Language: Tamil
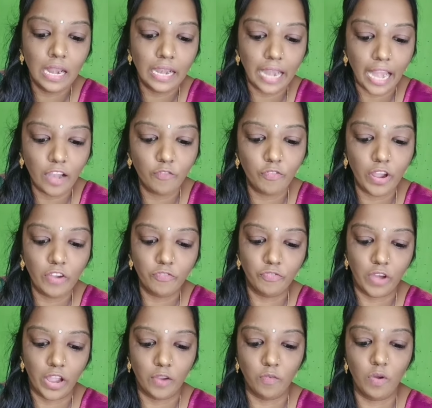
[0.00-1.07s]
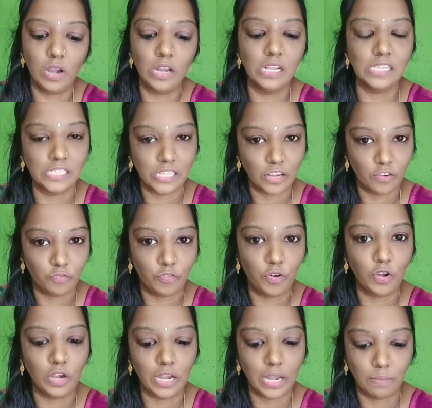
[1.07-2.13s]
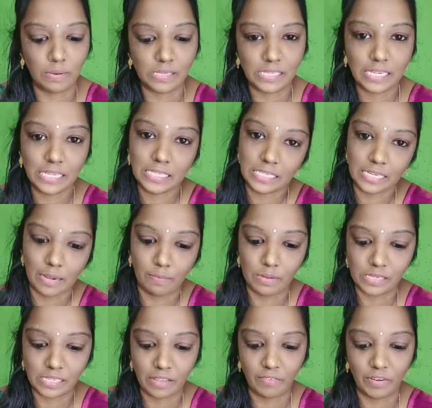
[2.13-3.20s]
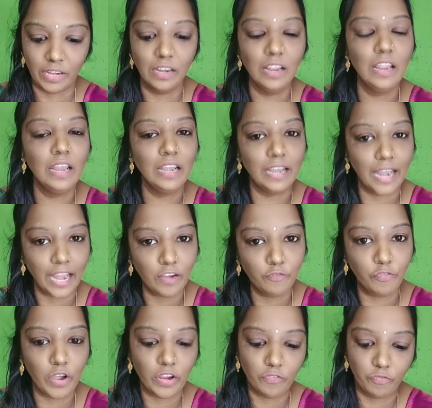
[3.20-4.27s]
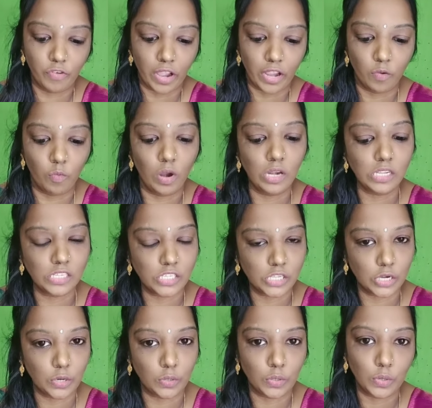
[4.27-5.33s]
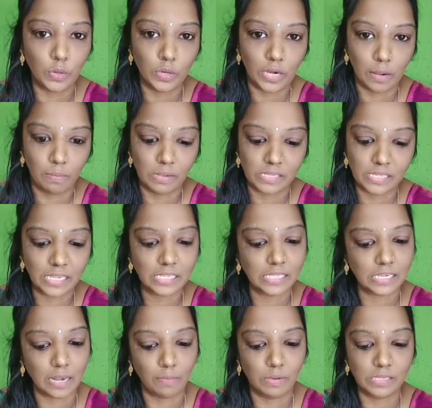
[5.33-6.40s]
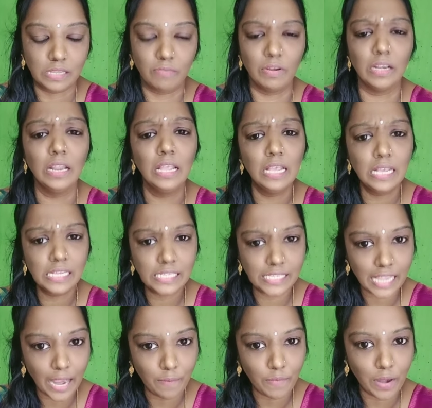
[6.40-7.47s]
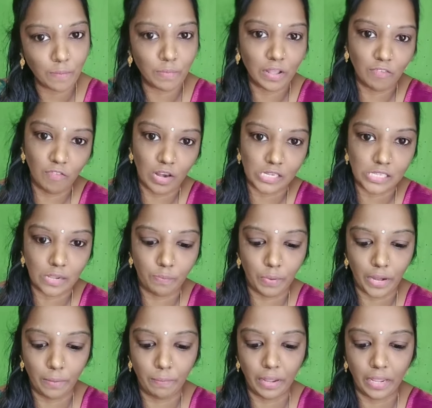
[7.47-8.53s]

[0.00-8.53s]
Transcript: நைன் ஃபைவ் ஃபைவ் ஒன் ஜீரோ ஃபோர் டபுள் சிக்ஸ் டபுள் செவன் நைன் ஃபைவ் ஃபைவ் ஒன் ஜீரோ டூ டபுள் சிக்ஸ் டபுள் செவன் சேம் நம்பர் வாட்ஸ்அப்லேயுமே